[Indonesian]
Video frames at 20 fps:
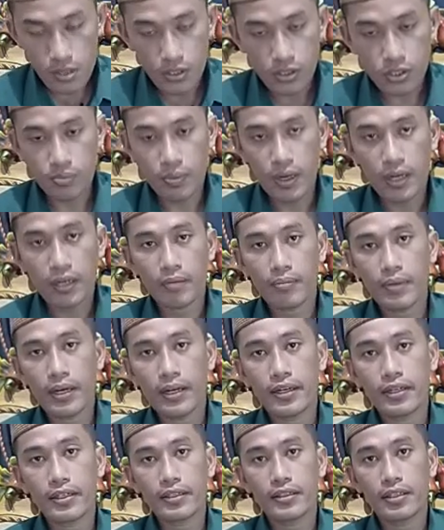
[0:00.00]

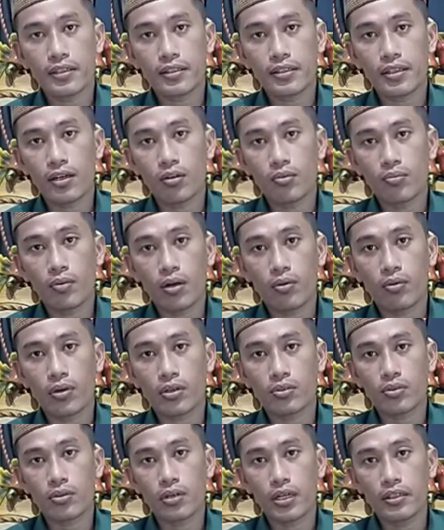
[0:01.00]
sebagaimana kita tahu bahwa
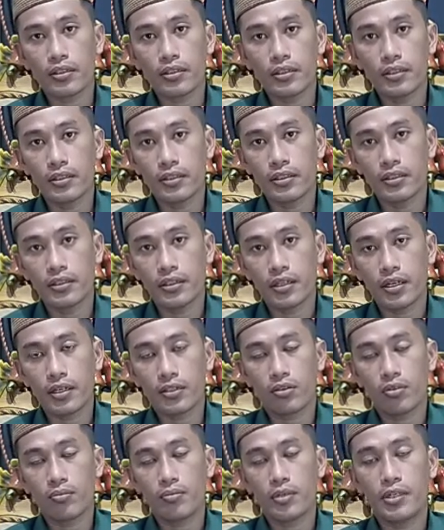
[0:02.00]
sholat ini
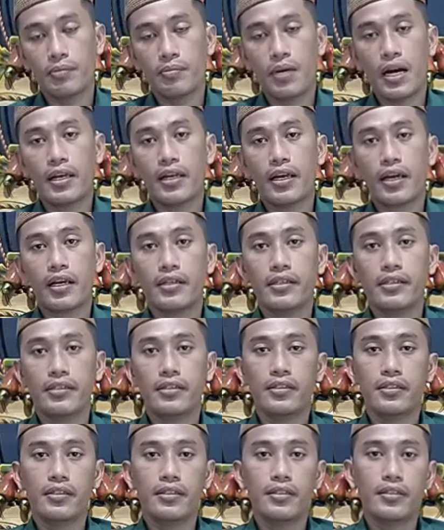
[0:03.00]
atau ibadah
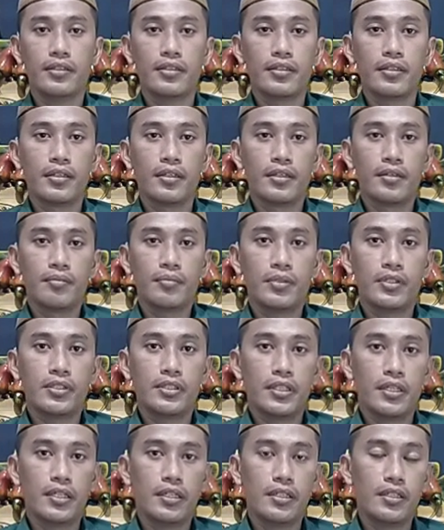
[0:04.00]
ini
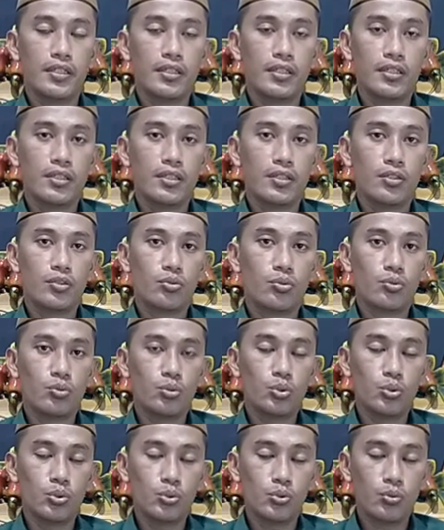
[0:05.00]
menjadi
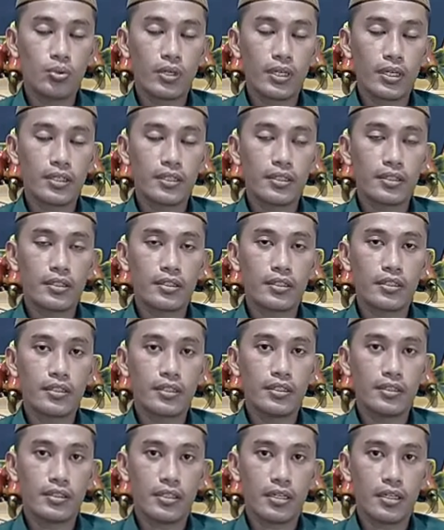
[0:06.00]
tujuan
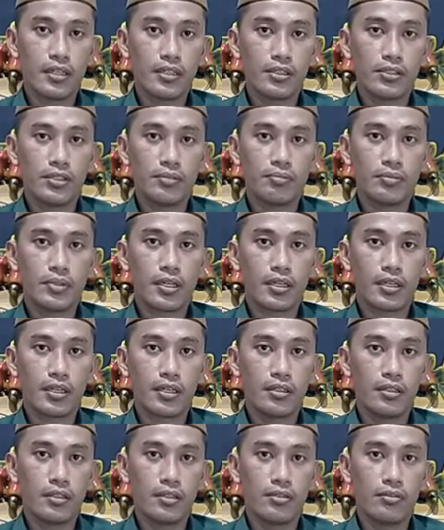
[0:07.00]
kita
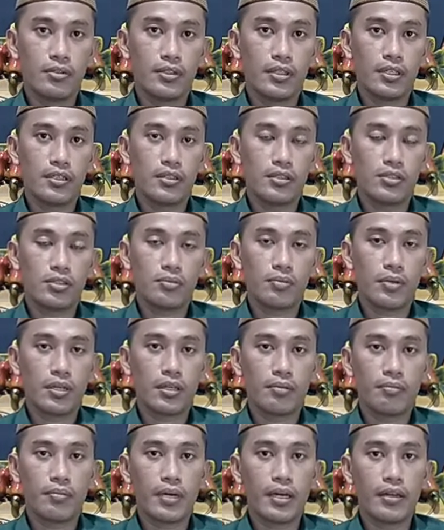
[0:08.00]
diciptakan di dunia ini
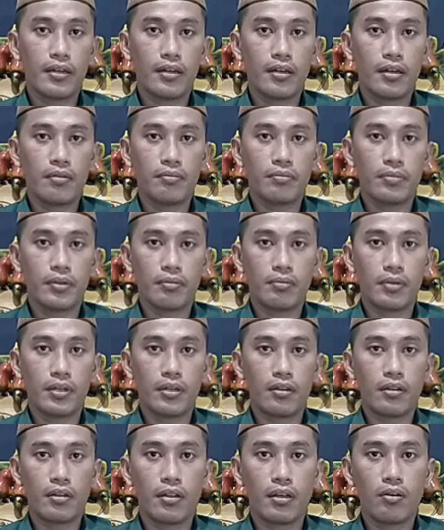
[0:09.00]
sebagaimana dalam firman
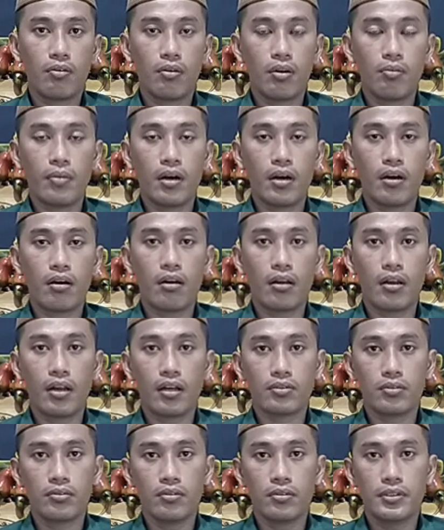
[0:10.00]
Allah wa ma
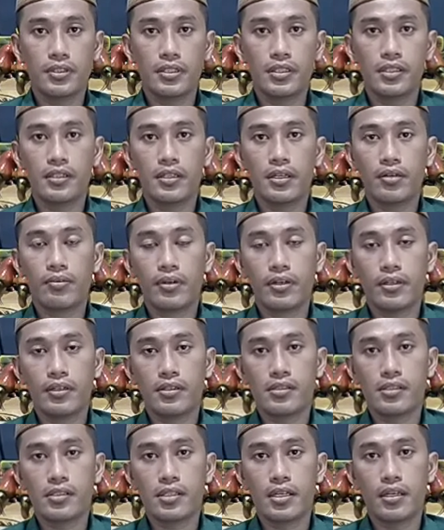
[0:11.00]
khalaqtul jinna wal
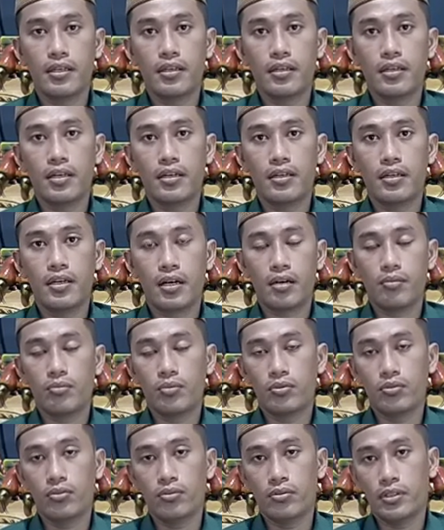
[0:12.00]
insa illa
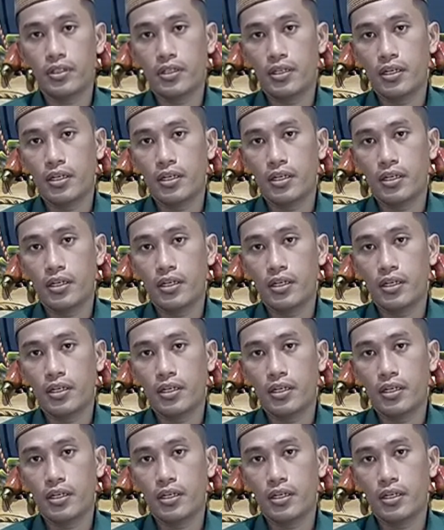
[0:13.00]
liya'budun.